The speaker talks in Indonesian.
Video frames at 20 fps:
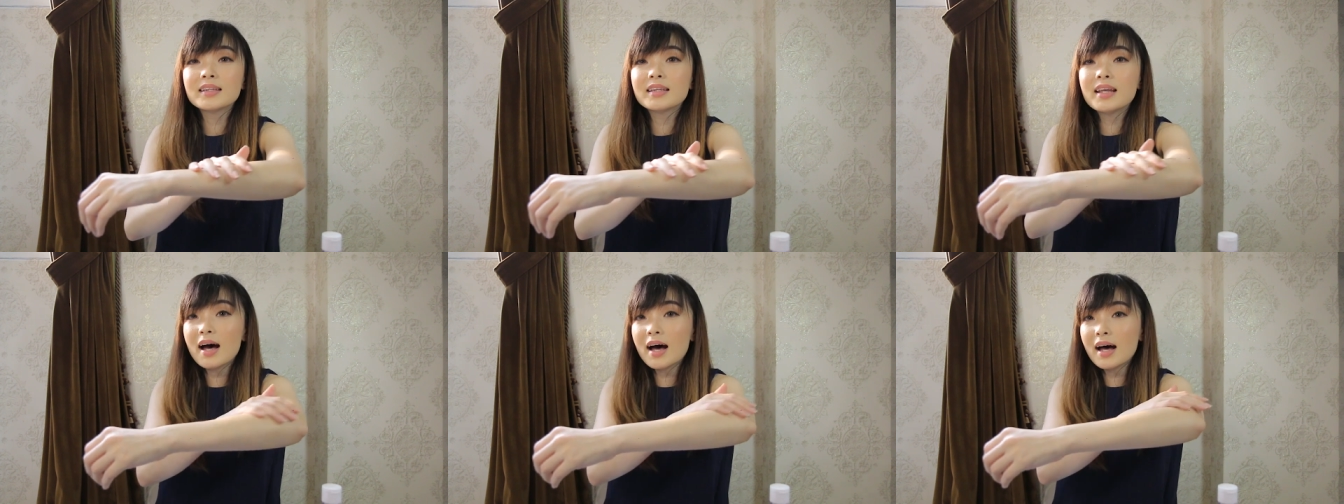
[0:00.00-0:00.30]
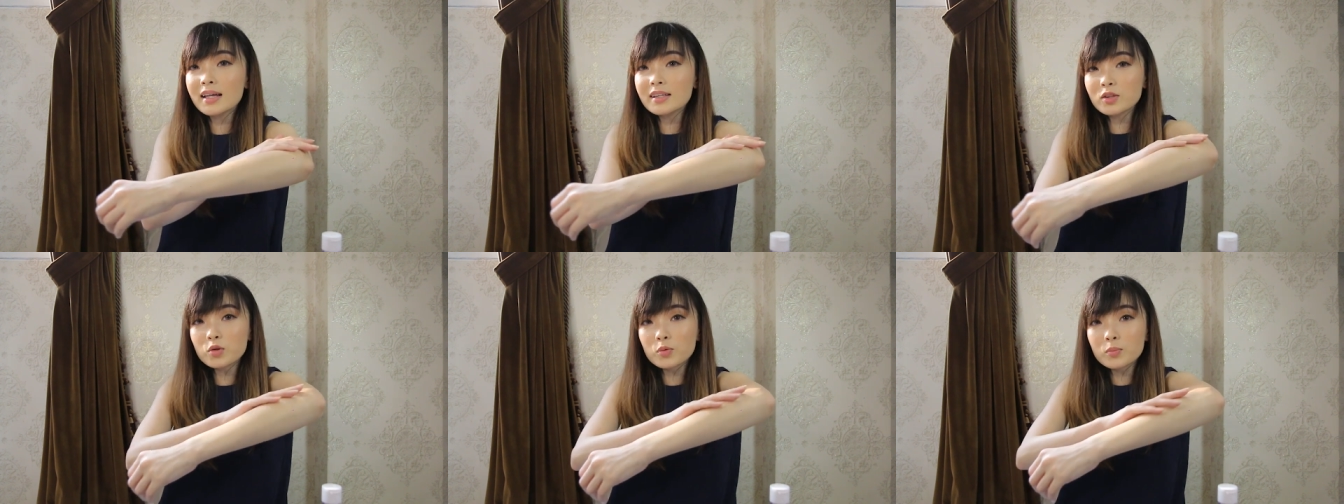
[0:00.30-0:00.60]

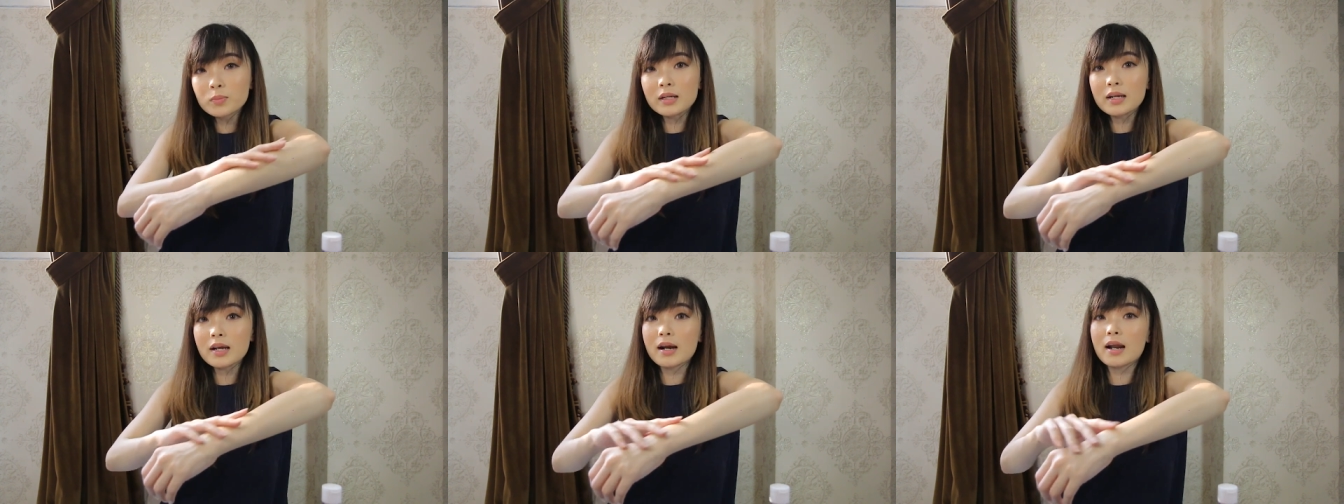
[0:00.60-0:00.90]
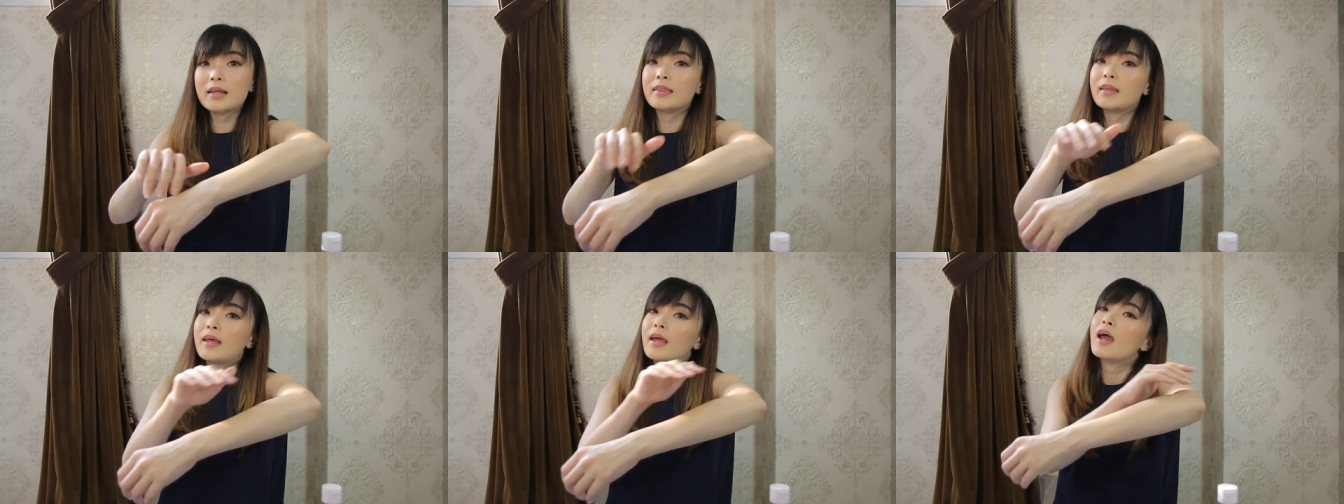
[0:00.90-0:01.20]
dan tuh
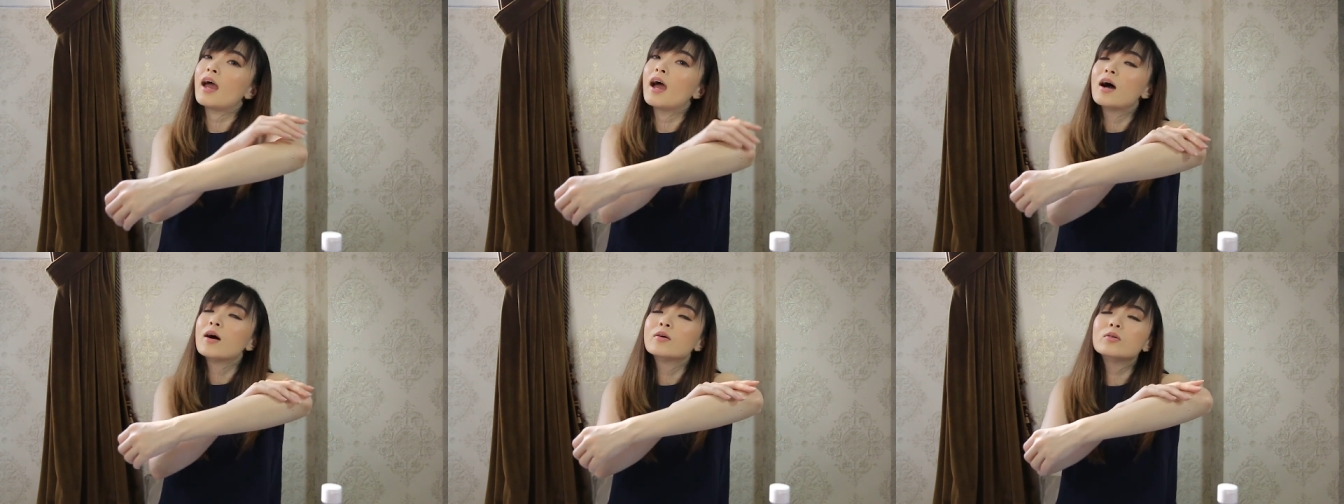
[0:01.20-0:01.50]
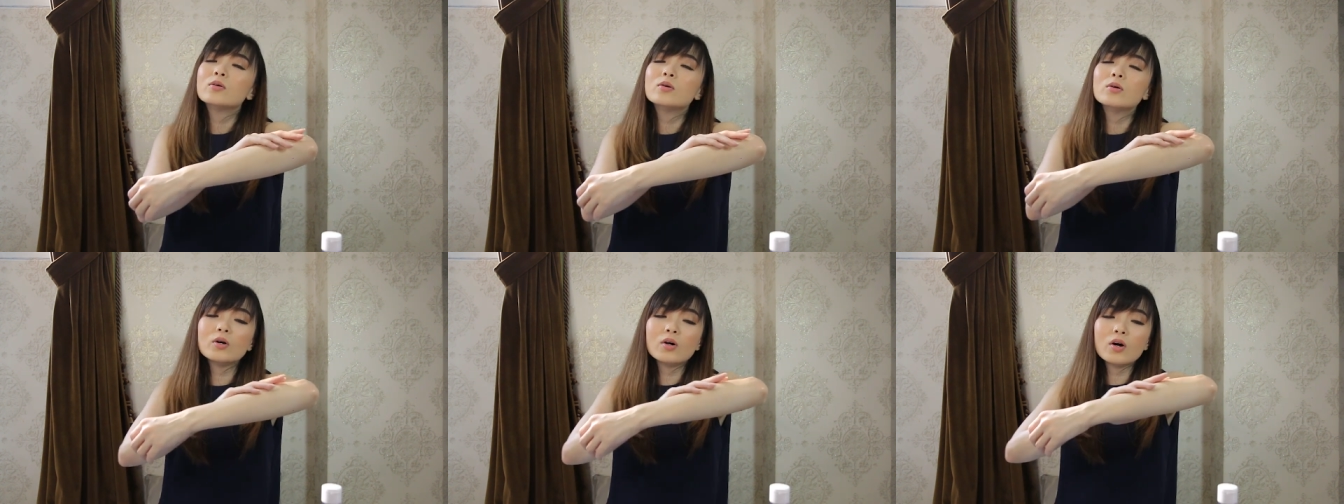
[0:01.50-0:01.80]
beneran deh
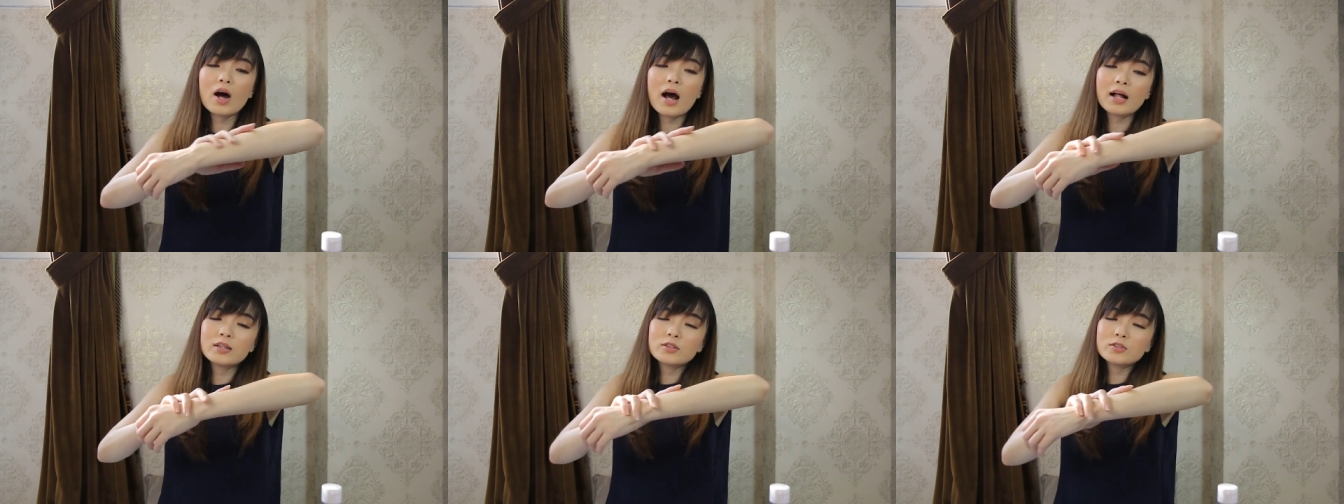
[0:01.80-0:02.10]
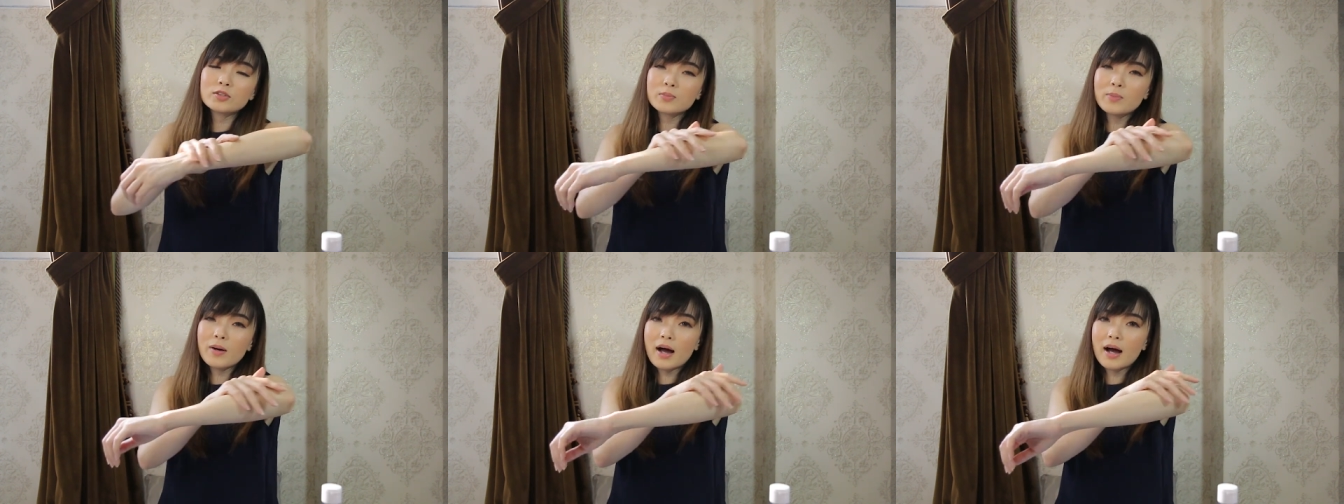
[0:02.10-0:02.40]
uh
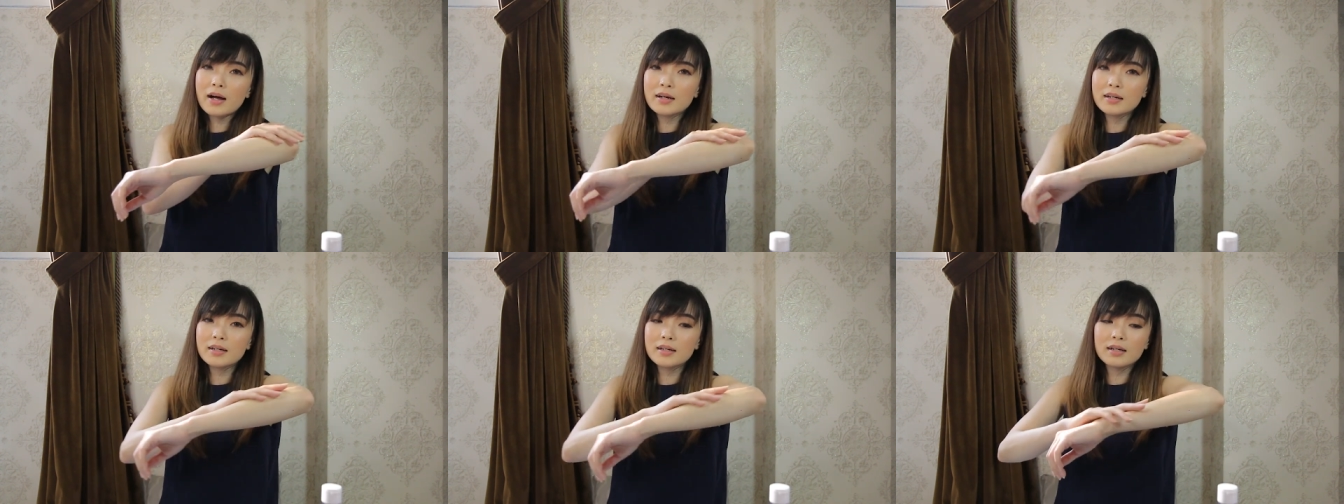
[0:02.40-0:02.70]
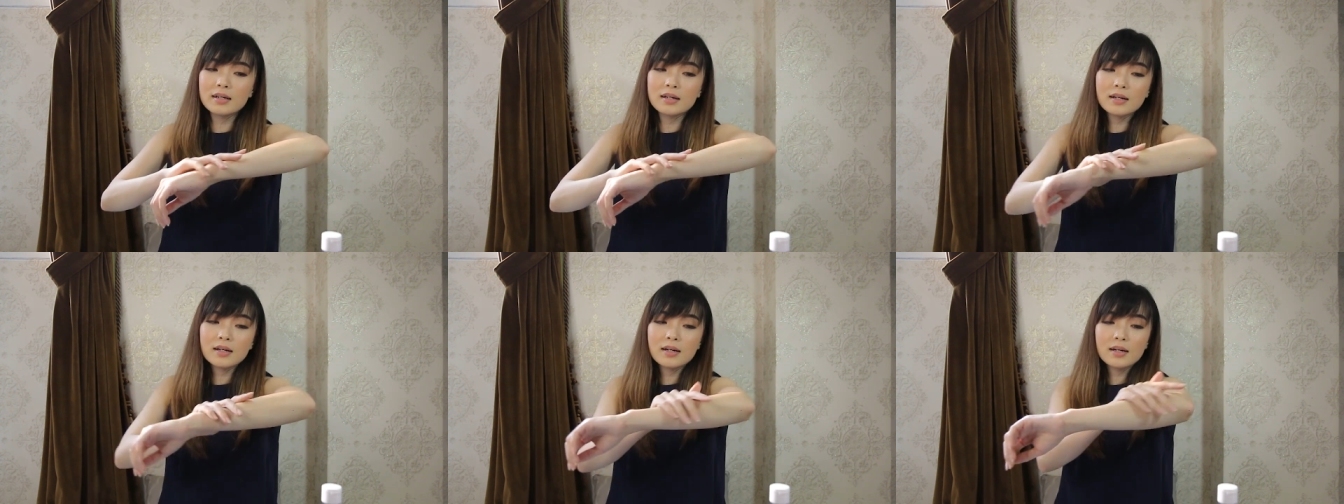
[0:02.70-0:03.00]
halus
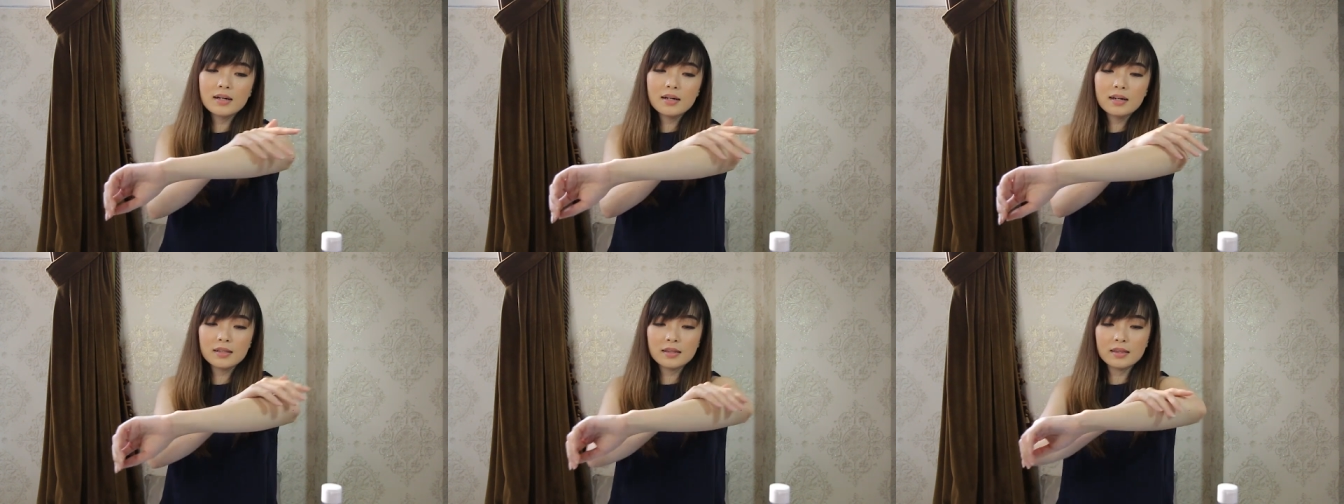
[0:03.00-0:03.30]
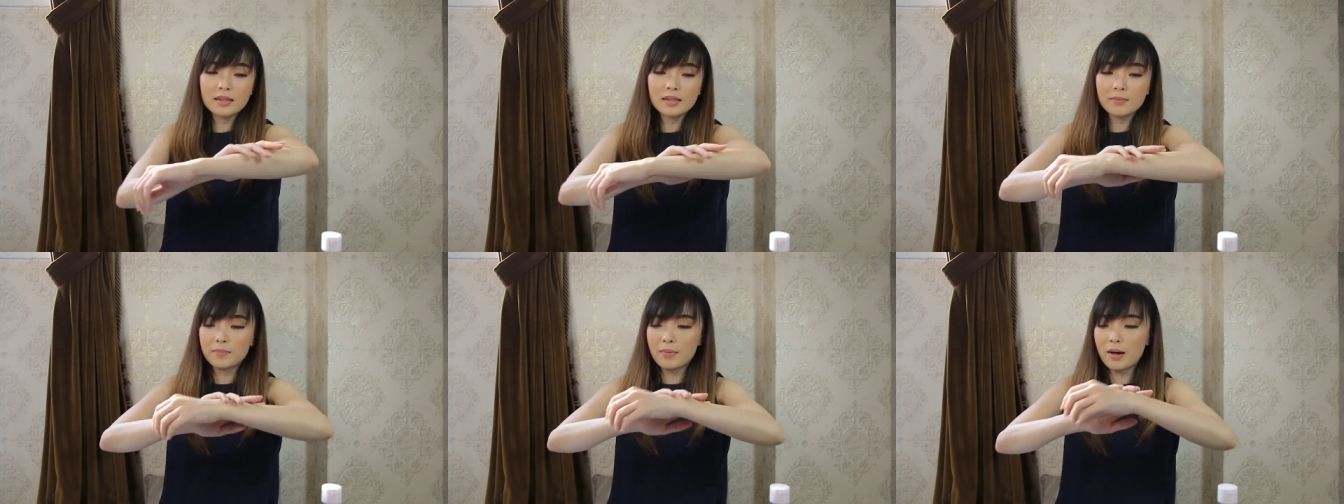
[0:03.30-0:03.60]
banget
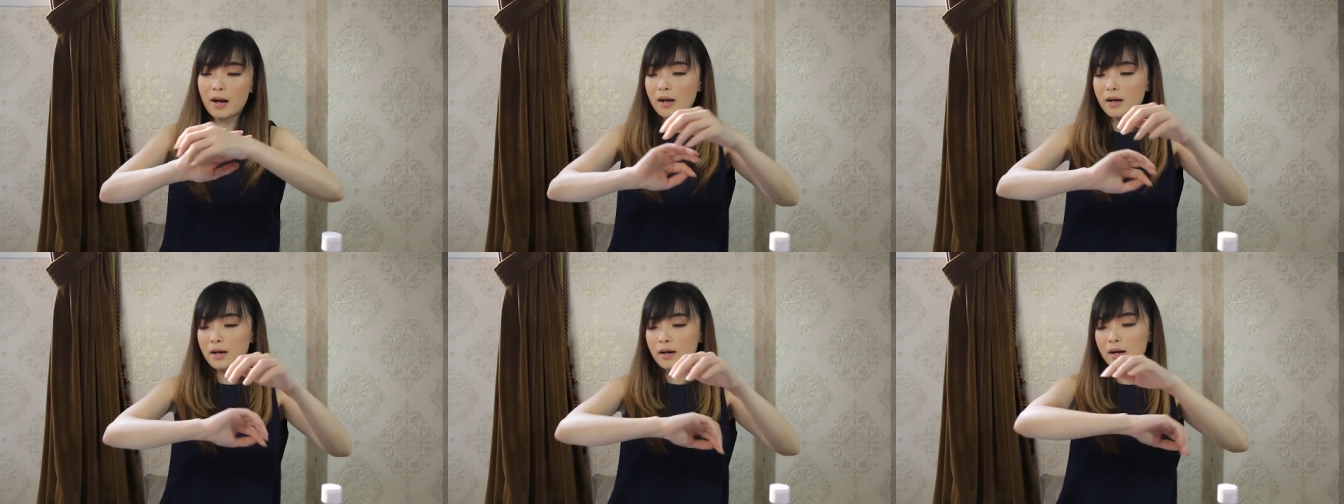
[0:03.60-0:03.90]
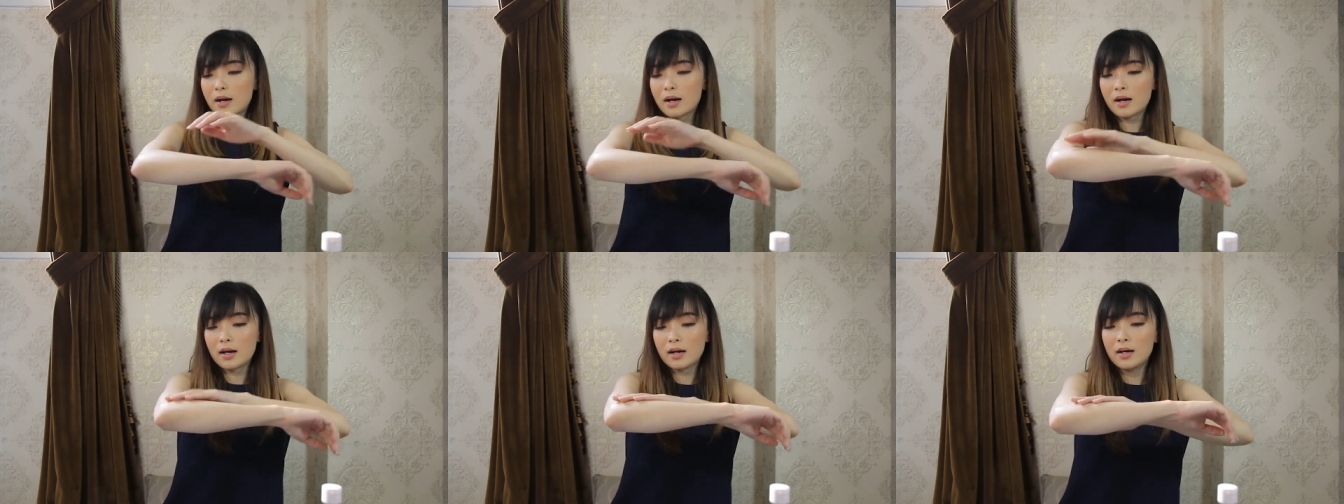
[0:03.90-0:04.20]

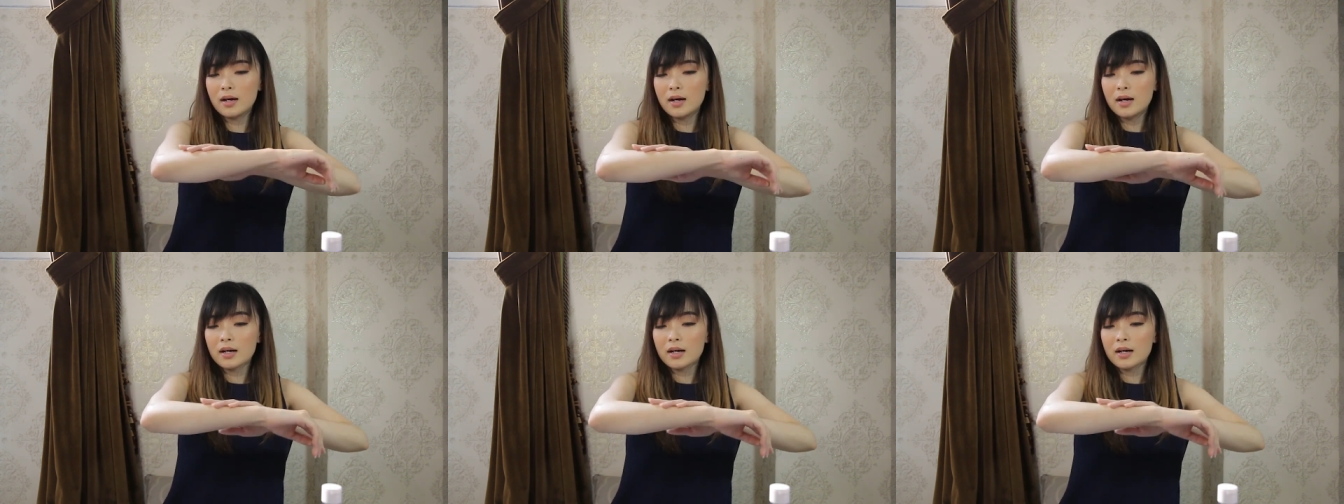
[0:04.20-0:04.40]
parah